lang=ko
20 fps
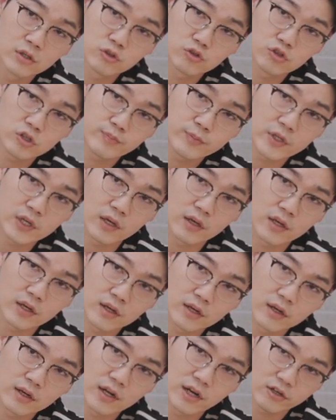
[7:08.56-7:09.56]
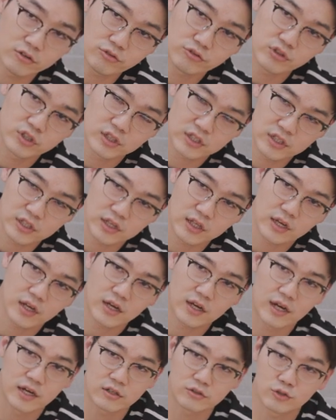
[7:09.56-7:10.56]
쉽게 할 수
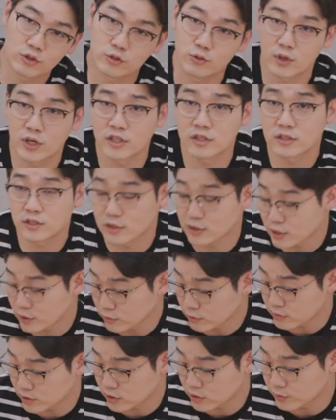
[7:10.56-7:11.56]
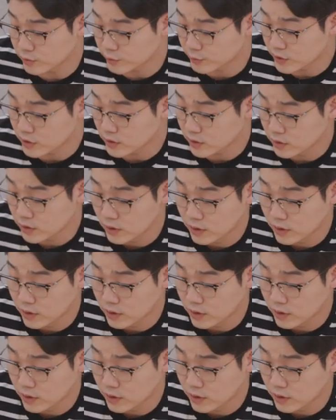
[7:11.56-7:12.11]
있게 가르쳐줘야지 진짜 선생님입니다.